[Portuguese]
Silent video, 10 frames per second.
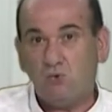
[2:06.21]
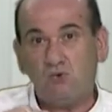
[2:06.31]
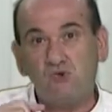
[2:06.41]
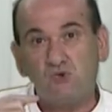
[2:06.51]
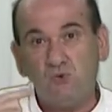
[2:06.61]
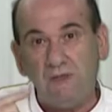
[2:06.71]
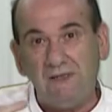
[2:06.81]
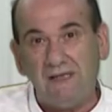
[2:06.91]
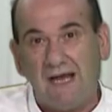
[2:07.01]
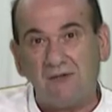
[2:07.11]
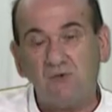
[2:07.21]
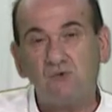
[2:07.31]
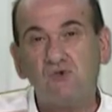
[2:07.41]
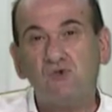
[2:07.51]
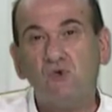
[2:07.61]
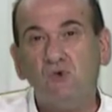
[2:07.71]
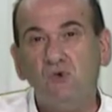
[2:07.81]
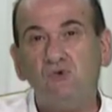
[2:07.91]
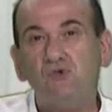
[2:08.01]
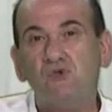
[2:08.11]
Os cuidados
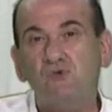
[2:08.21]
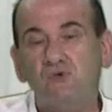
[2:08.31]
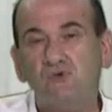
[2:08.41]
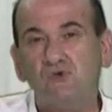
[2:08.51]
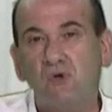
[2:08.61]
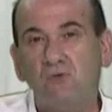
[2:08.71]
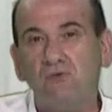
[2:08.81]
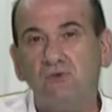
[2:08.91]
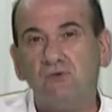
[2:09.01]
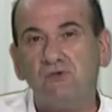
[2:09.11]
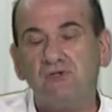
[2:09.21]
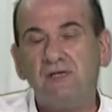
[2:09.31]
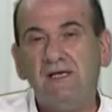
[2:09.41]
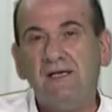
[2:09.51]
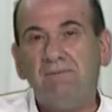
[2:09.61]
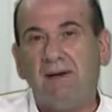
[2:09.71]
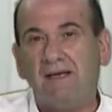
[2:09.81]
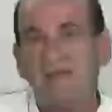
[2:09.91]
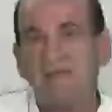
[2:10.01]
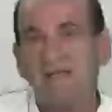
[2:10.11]
uns com os outros
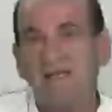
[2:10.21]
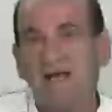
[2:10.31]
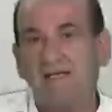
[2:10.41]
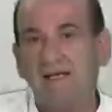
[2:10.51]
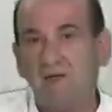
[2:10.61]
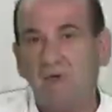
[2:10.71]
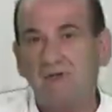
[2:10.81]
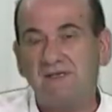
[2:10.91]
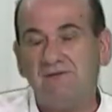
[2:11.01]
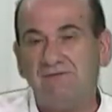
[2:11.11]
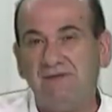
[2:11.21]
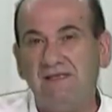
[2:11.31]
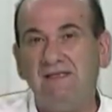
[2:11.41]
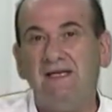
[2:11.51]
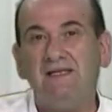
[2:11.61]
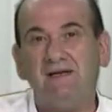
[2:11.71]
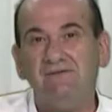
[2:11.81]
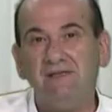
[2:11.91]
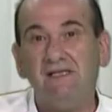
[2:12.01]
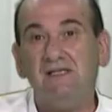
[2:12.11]
para zelar na nossa vida e na
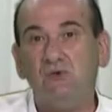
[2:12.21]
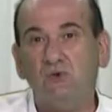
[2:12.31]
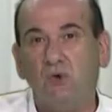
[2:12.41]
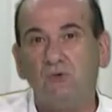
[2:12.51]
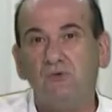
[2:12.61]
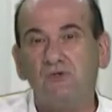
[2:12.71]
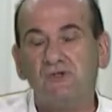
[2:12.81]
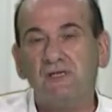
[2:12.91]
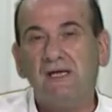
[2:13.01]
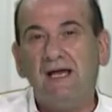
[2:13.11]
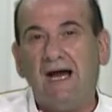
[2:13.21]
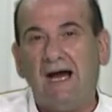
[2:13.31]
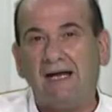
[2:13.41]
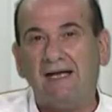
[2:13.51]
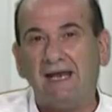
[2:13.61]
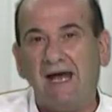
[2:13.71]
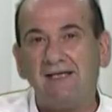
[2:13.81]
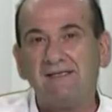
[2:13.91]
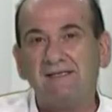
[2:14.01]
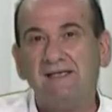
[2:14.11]
vida de todos a
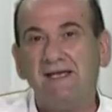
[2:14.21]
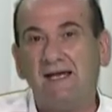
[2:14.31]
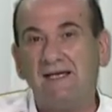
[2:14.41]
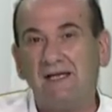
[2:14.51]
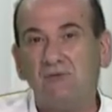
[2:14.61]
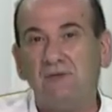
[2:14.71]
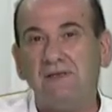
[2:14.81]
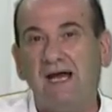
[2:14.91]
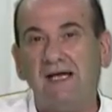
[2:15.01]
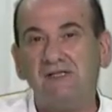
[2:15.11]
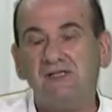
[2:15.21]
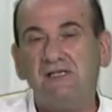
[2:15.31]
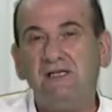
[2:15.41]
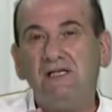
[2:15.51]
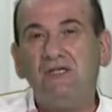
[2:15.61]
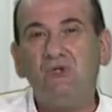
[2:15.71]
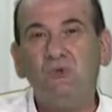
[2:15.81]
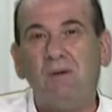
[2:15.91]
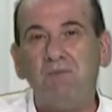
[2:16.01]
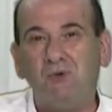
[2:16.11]
graça e a gratuidade
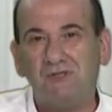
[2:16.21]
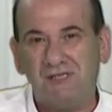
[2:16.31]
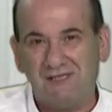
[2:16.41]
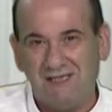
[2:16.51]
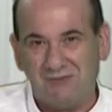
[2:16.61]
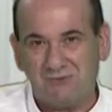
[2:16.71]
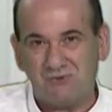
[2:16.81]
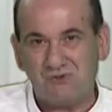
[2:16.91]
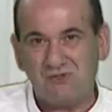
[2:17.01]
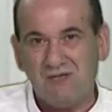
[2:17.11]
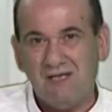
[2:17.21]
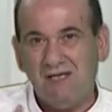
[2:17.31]
do amor de Deus.